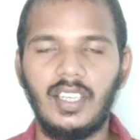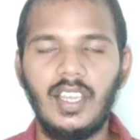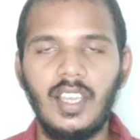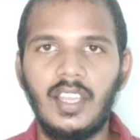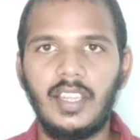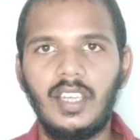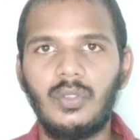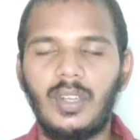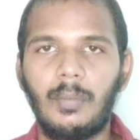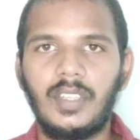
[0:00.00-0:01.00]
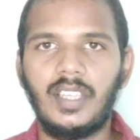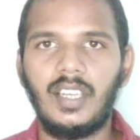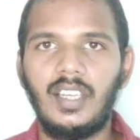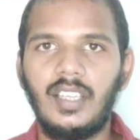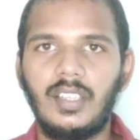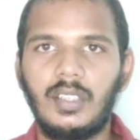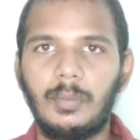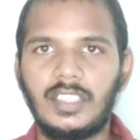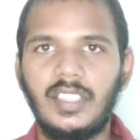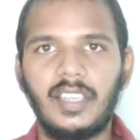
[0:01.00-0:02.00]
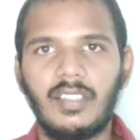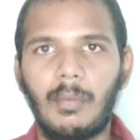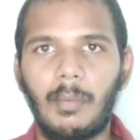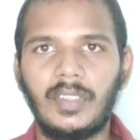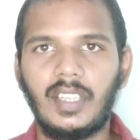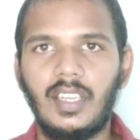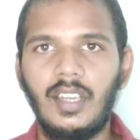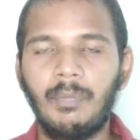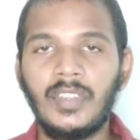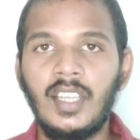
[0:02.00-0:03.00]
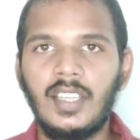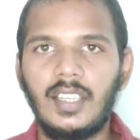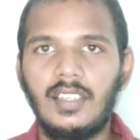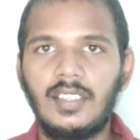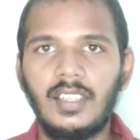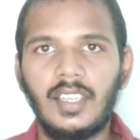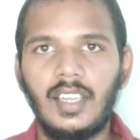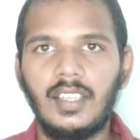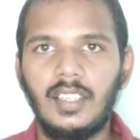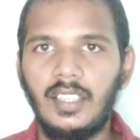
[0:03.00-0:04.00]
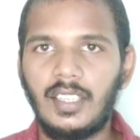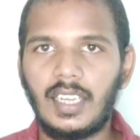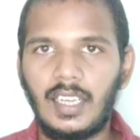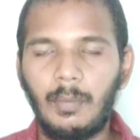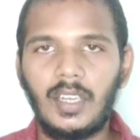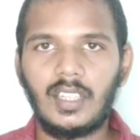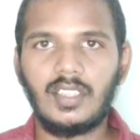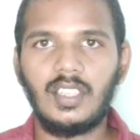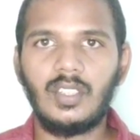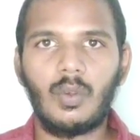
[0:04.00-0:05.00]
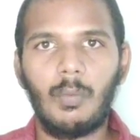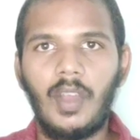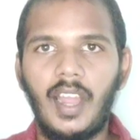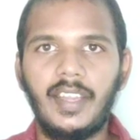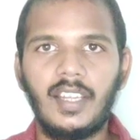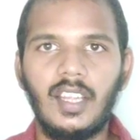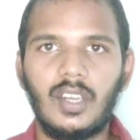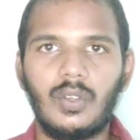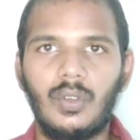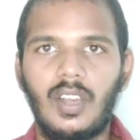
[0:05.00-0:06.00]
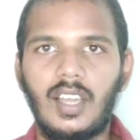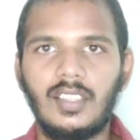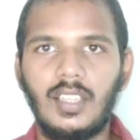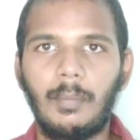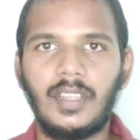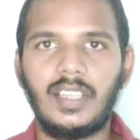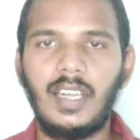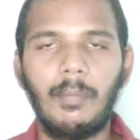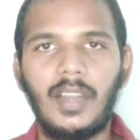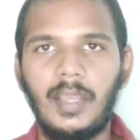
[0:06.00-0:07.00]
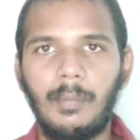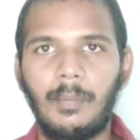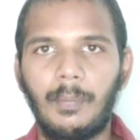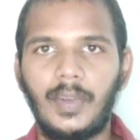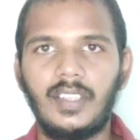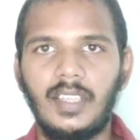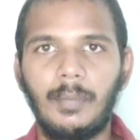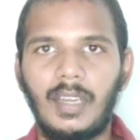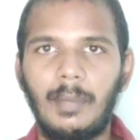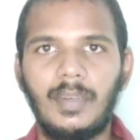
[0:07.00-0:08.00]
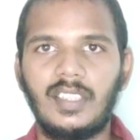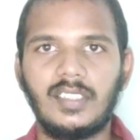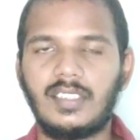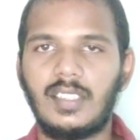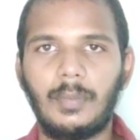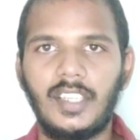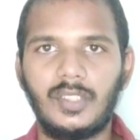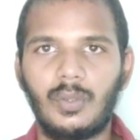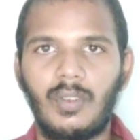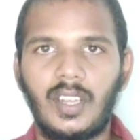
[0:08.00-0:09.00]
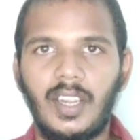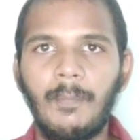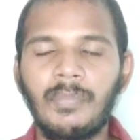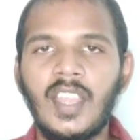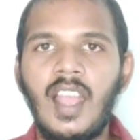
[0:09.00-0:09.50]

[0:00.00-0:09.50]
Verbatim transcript: இருக்கு என்ன சொல்கிறோம் பார்த்தீங்கன்னா பெஸ்ட் எக்ஸாம்பிள் பார்த்தீங்கன்னா ஹில்ஸுங்கிறது கடல் மட்டத்துலேருந்து ரொம்ப ஹைட்டில் இருக்கும் அதுதான் பார்த்தீங்கன்னா மலை பகுதி மலைப்பிரதேசம் அந்த மாதிரி சொல்லுவாங்க